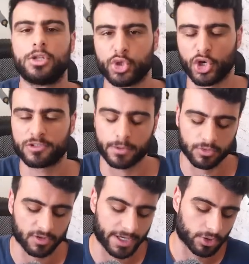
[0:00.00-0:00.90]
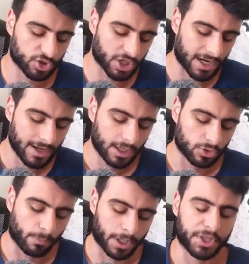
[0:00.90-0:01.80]
2.0 já
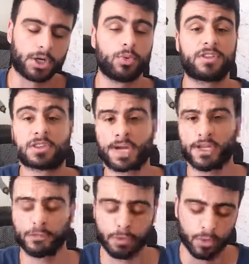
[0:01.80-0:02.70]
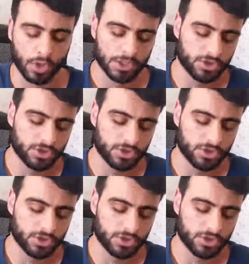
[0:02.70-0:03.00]
no padrão Stride Pool